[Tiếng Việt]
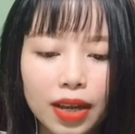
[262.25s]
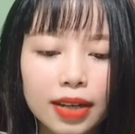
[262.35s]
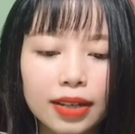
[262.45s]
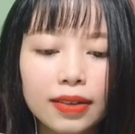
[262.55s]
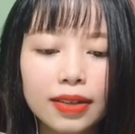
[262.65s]

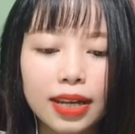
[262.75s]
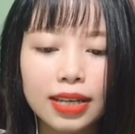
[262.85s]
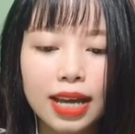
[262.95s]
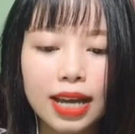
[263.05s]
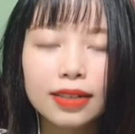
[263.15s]
đưa đến
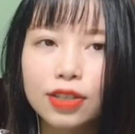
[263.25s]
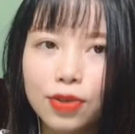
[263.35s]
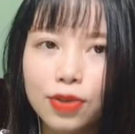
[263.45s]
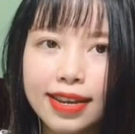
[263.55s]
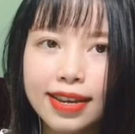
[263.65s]
nhà đường nhuệ
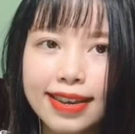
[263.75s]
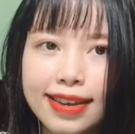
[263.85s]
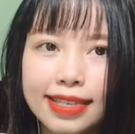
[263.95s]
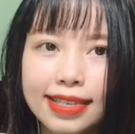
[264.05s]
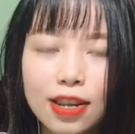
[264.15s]
để
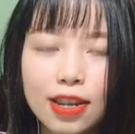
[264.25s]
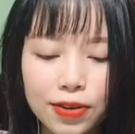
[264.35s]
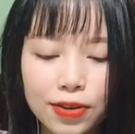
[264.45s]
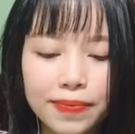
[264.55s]
xin lỗi.